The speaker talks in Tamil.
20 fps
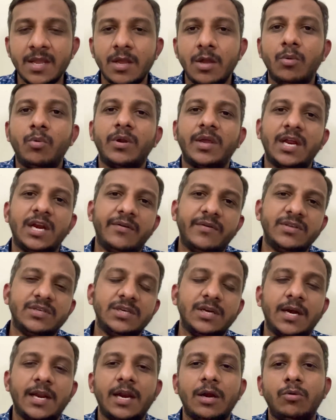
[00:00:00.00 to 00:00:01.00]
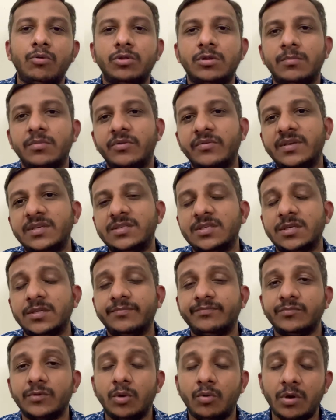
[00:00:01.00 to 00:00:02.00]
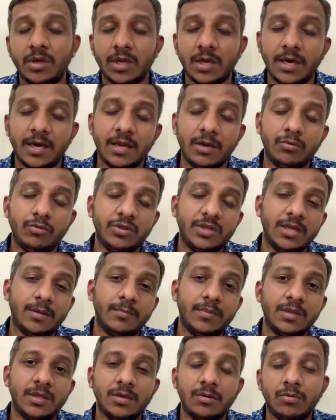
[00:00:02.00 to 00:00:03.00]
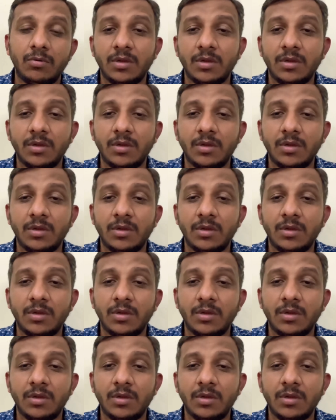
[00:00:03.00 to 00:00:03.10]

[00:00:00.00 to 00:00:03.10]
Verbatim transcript: உனக்கு என்ன வயசுன்னு கேட்டால் எனக்கு நூற்றம்பது வயசு உனக்கு எனக்கு நூற்றி ஐம்பது